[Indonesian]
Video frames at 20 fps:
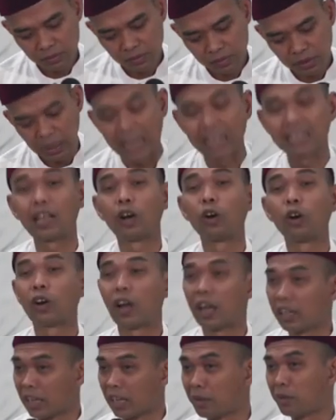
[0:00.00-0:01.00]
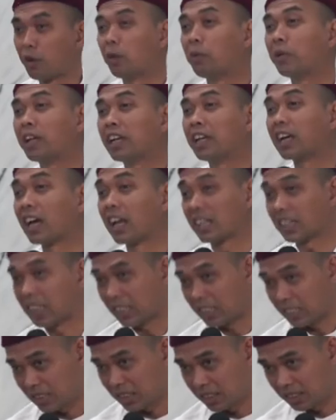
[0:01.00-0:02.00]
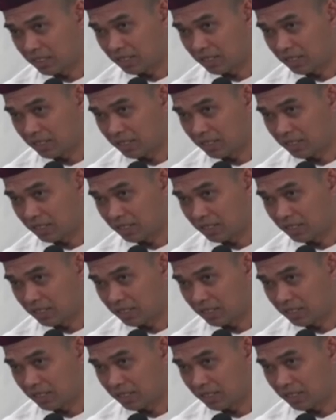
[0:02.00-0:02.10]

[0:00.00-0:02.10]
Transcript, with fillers: Kata orang yang mau meninggal tadi.